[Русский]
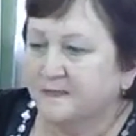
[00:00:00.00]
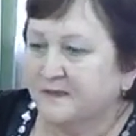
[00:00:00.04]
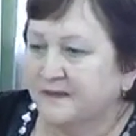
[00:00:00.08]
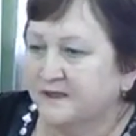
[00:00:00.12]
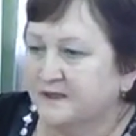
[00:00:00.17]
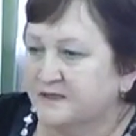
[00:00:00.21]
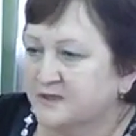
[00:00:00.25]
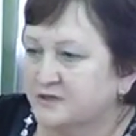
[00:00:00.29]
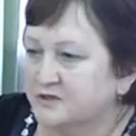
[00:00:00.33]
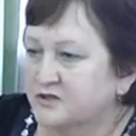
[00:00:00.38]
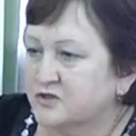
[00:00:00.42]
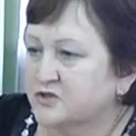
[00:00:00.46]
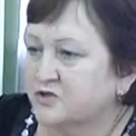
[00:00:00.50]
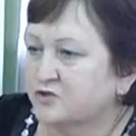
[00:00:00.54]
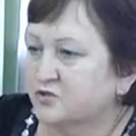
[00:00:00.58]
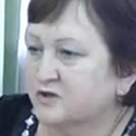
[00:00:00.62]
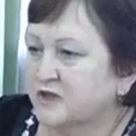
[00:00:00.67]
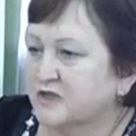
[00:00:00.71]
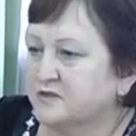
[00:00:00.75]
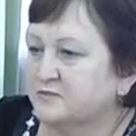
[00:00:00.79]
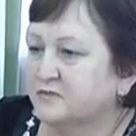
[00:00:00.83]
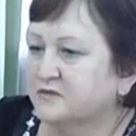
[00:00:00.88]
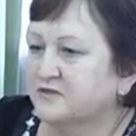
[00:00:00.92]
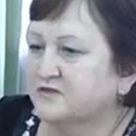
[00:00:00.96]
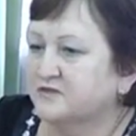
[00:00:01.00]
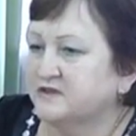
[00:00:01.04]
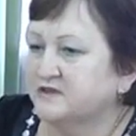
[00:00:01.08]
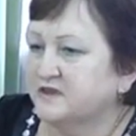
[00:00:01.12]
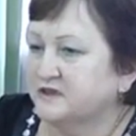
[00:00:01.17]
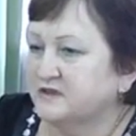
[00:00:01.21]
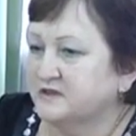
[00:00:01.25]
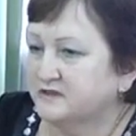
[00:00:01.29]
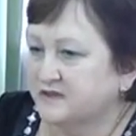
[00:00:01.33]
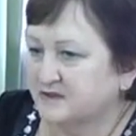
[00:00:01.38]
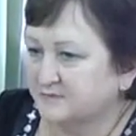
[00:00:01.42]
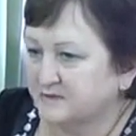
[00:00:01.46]
Единственное, что у нас был
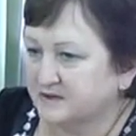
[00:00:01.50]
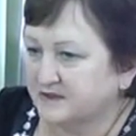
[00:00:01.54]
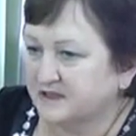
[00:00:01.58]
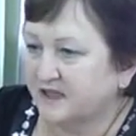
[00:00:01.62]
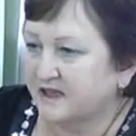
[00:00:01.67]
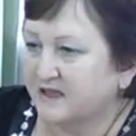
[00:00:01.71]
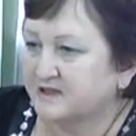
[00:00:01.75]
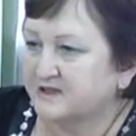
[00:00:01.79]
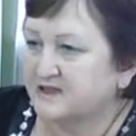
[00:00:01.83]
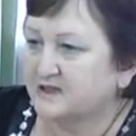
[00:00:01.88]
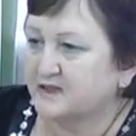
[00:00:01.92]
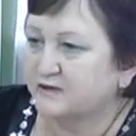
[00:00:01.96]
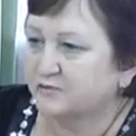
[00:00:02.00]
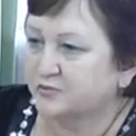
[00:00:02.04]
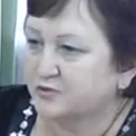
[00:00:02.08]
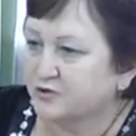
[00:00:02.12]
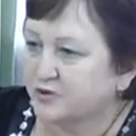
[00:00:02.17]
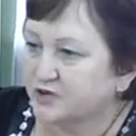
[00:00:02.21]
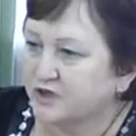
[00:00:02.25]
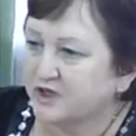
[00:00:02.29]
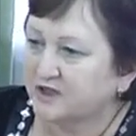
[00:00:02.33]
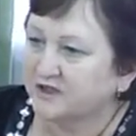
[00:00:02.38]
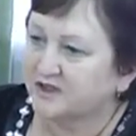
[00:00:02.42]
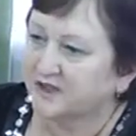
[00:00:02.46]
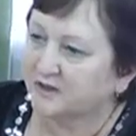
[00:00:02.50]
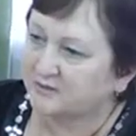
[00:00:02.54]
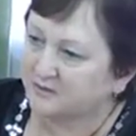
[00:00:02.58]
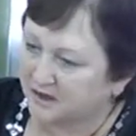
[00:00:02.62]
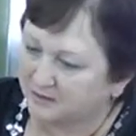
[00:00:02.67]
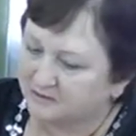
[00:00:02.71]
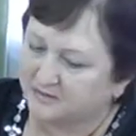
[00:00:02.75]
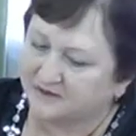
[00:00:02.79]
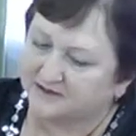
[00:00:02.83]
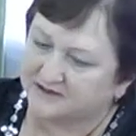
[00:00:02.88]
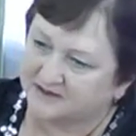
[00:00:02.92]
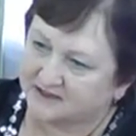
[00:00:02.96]
выделен самостоятельный бюджет, нам
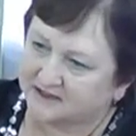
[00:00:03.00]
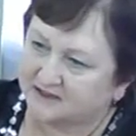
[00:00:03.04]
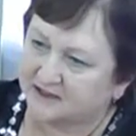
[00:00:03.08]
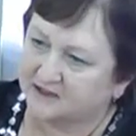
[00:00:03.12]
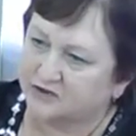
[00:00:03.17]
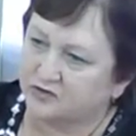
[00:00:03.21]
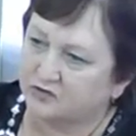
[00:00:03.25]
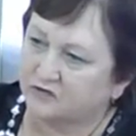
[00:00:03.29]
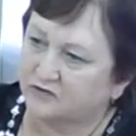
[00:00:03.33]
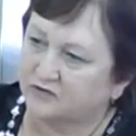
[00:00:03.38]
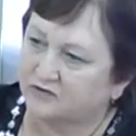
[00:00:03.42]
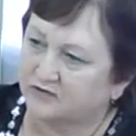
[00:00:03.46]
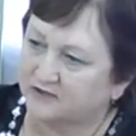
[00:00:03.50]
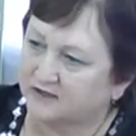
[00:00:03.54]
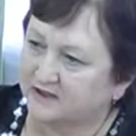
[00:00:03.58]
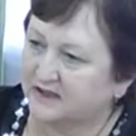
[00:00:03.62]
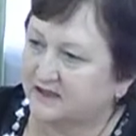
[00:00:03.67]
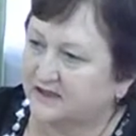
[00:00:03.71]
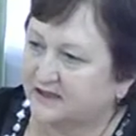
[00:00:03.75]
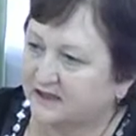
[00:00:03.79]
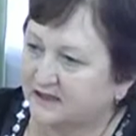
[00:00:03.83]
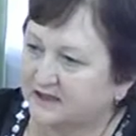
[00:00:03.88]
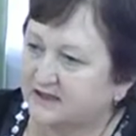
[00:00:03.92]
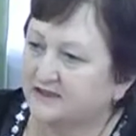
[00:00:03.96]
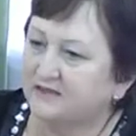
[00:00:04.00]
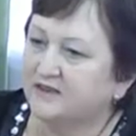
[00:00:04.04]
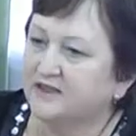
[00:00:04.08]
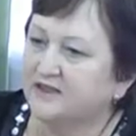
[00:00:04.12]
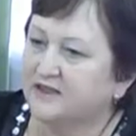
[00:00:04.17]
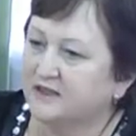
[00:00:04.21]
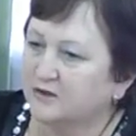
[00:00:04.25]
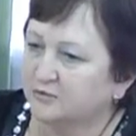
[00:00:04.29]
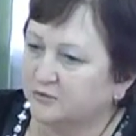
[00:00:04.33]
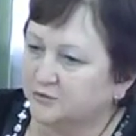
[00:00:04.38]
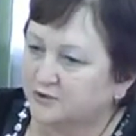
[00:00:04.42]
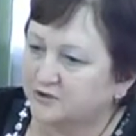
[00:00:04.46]
как бы согласовывало и отдавали
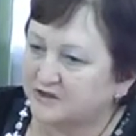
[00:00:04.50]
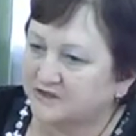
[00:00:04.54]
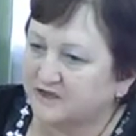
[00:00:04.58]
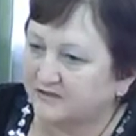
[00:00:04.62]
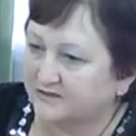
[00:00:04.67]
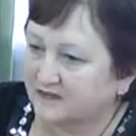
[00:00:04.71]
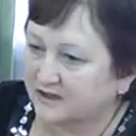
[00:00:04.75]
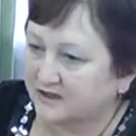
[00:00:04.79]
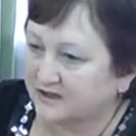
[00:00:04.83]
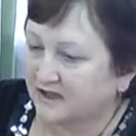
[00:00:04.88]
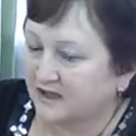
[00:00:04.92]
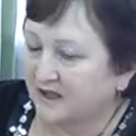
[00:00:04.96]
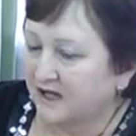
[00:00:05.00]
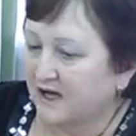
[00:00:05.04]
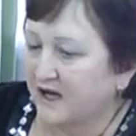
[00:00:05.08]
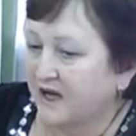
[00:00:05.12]
на постсовет.